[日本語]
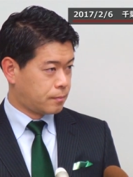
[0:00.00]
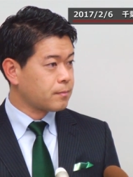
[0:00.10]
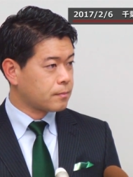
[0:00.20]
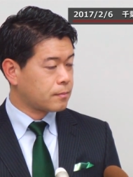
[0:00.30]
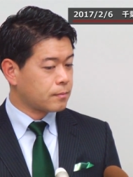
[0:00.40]

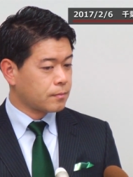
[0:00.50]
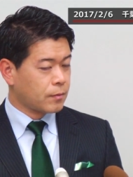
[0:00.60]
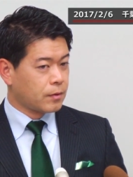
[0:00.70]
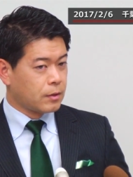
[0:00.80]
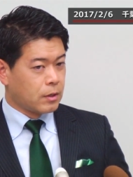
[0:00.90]
どんなものか感
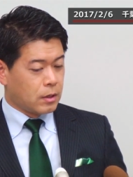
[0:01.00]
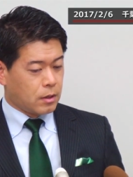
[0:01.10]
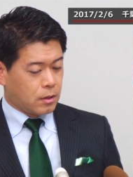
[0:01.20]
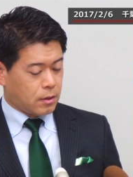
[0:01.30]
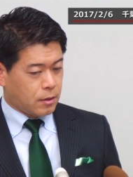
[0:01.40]
じいらっし
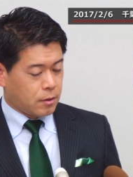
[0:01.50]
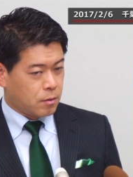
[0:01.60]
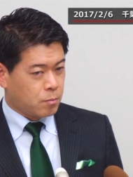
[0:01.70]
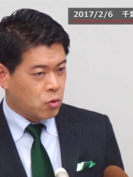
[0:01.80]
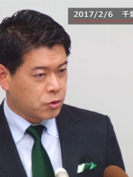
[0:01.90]

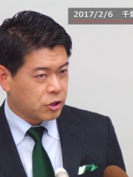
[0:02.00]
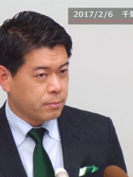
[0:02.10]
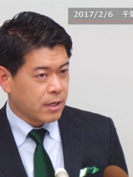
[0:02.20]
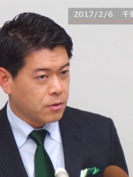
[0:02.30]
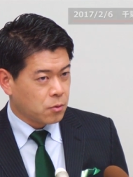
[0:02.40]
もう
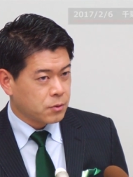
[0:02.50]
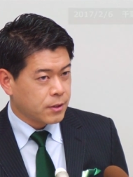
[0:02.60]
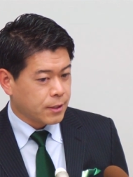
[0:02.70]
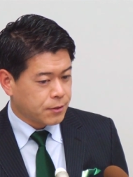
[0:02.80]
千葉のおそら